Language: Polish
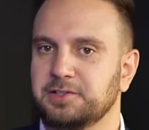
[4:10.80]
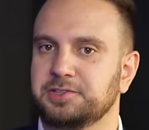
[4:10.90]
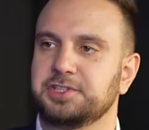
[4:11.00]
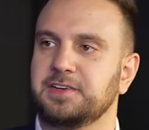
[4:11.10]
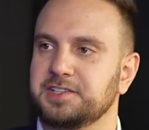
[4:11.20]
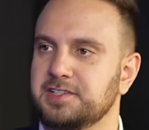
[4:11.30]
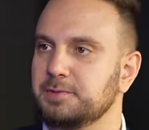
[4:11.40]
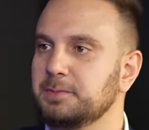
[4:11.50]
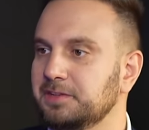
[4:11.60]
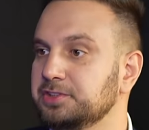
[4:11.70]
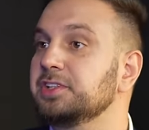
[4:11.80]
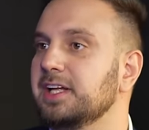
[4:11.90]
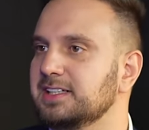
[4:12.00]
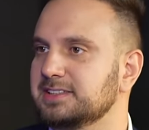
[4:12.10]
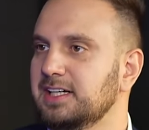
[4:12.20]
czegoś doświadczyć, spróbować, to
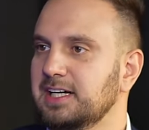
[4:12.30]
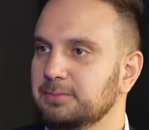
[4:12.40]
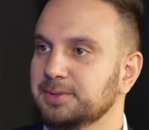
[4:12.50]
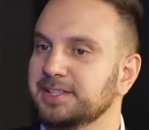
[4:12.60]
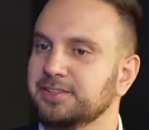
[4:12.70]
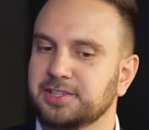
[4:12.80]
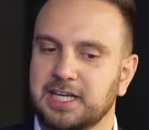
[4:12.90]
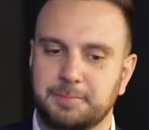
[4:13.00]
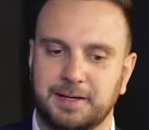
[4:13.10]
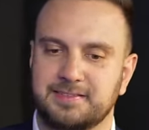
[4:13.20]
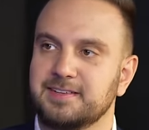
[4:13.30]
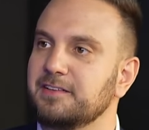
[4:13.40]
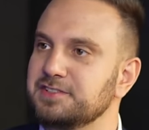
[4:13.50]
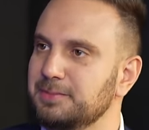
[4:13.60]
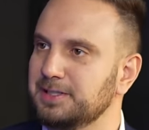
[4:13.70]
teraz. Mhm. Bo do takiej
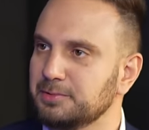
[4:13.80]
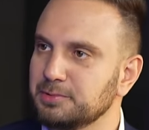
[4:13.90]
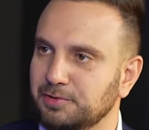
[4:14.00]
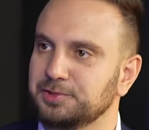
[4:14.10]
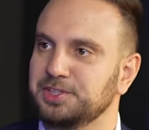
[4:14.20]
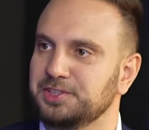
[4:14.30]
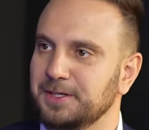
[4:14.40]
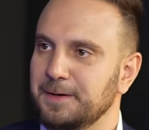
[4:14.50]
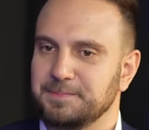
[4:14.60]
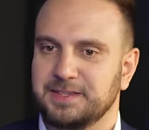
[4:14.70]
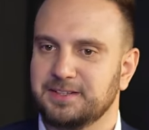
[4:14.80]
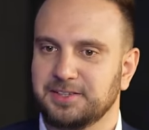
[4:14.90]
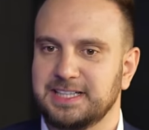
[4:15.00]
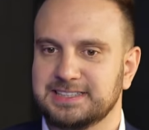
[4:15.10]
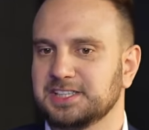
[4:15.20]
pracy zawsze będę mógł wrócić.
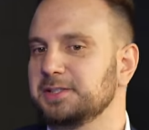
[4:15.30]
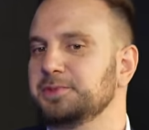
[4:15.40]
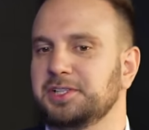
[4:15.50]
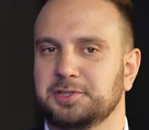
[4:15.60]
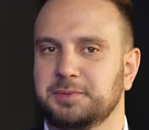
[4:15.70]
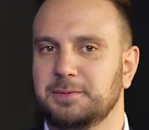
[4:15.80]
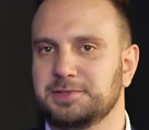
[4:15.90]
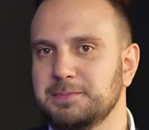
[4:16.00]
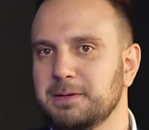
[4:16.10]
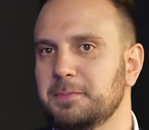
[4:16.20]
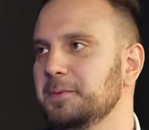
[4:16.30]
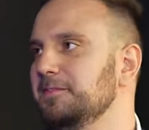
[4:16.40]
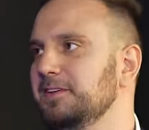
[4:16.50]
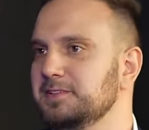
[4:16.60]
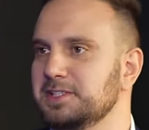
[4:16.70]
To nie jest tak, że później ktoś mnie nie przyjmie,
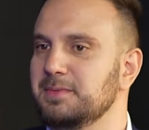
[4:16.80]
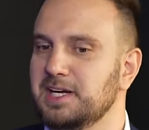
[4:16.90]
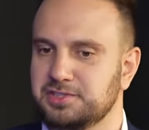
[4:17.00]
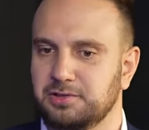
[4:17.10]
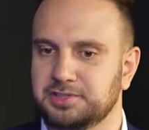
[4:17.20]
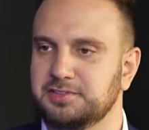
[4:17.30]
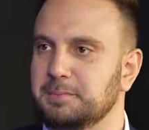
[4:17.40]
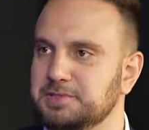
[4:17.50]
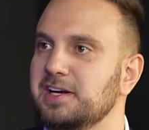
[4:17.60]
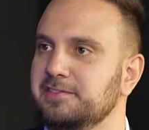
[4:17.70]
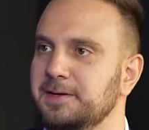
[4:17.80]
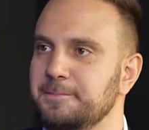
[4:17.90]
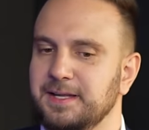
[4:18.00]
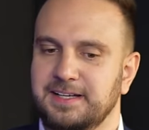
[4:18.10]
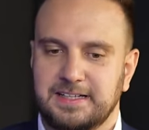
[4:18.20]
powie, że miałeś rok czy dwa
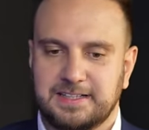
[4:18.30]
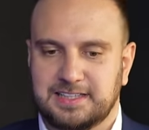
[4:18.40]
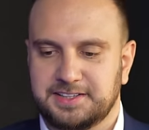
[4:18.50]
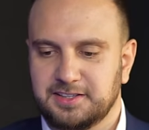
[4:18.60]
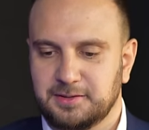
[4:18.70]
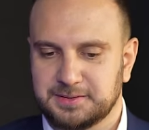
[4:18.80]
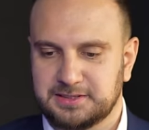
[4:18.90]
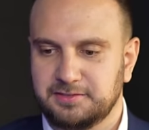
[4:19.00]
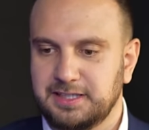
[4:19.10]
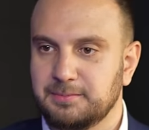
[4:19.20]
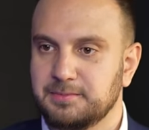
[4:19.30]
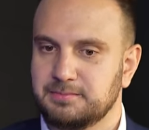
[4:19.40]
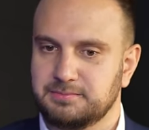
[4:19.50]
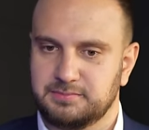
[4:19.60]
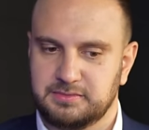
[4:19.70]
przerwy. Dlatego postanowiłem
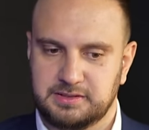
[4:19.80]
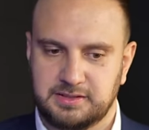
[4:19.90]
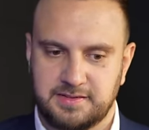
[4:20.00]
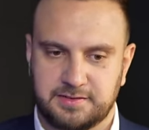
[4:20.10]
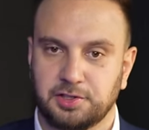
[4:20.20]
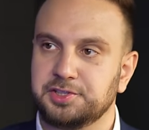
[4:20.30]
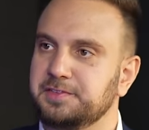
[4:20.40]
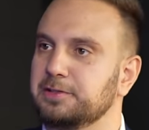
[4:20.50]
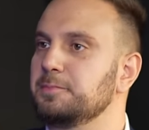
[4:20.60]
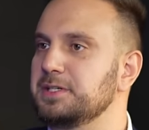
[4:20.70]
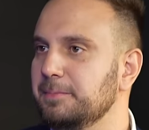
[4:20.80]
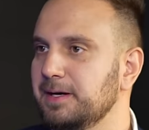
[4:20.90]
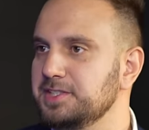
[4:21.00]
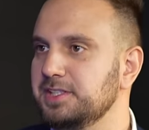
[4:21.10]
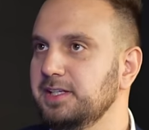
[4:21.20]
mm, e, skoczyć w taką
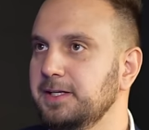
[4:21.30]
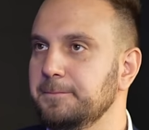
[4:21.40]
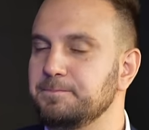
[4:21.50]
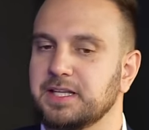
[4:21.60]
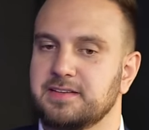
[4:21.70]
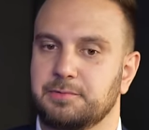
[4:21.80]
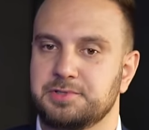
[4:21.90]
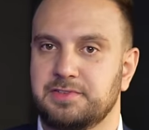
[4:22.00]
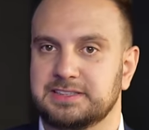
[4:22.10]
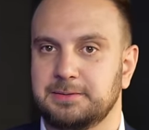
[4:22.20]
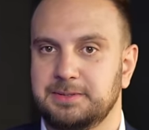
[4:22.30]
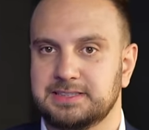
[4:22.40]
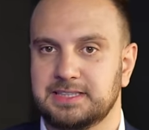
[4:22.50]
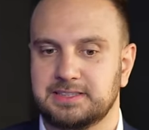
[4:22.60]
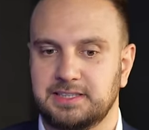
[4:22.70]
przepaść i założyć własny
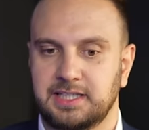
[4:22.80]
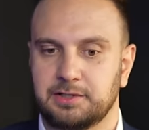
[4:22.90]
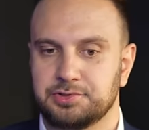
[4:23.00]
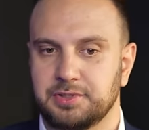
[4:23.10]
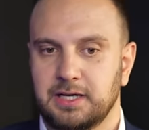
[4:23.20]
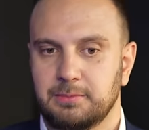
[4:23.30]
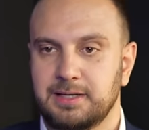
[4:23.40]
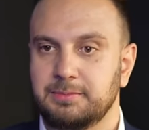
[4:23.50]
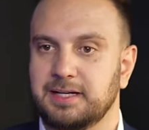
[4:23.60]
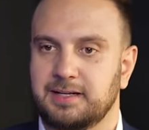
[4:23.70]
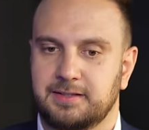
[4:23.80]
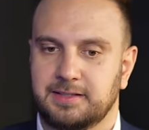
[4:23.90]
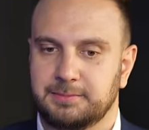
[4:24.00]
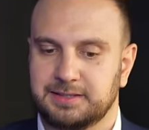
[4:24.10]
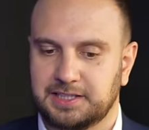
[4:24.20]
biznes. I jak już byłem
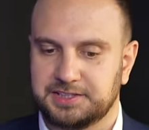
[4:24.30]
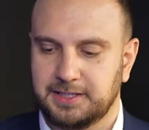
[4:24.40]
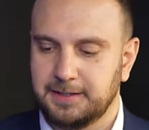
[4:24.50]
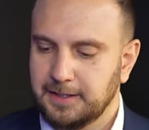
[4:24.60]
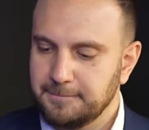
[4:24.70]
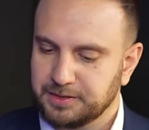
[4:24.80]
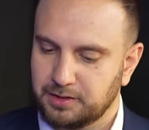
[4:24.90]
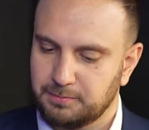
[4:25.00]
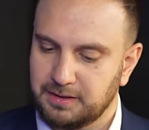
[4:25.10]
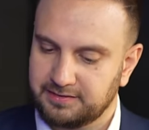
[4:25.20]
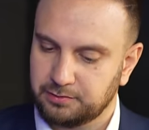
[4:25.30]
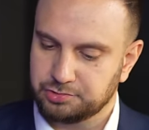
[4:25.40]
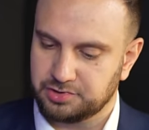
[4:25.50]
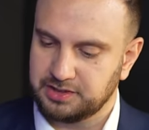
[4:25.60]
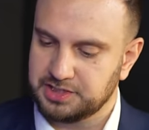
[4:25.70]
na, na tym etacie, to
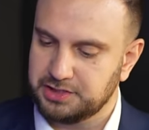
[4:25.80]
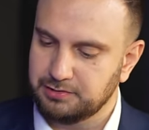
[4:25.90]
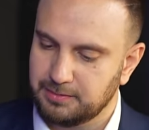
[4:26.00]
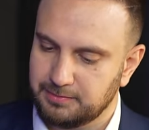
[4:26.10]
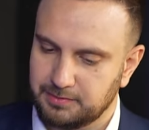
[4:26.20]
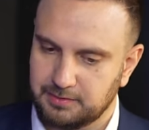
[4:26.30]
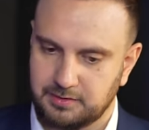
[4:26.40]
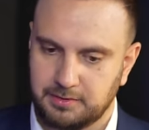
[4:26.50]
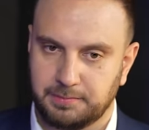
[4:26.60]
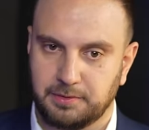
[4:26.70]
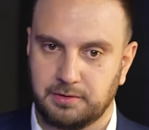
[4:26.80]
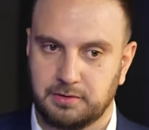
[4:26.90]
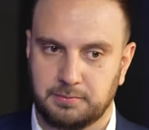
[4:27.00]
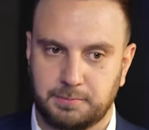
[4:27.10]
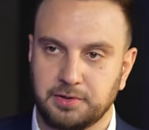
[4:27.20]
bardzo dużo jeździłem e,
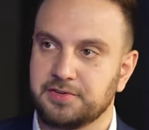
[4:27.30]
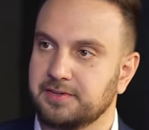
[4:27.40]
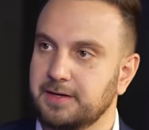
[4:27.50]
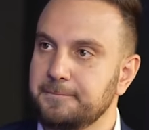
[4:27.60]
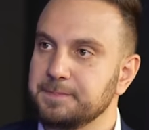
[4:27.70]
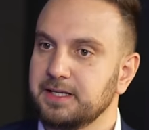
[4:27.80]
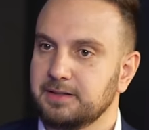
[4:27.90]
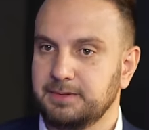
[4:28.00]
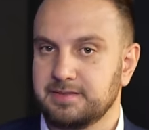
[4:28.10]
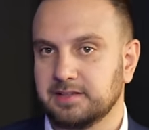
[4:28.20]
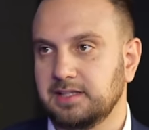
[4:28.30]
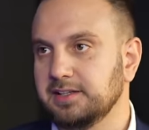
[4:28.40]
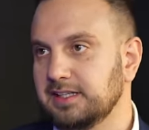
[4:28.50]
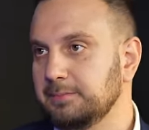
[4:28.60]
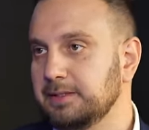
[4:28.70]
po Polsce między
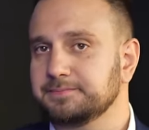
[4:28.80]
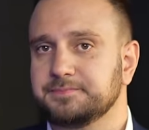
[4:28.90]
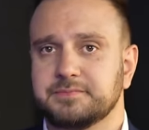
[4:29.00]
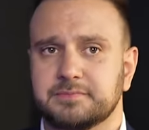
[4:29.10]
klientami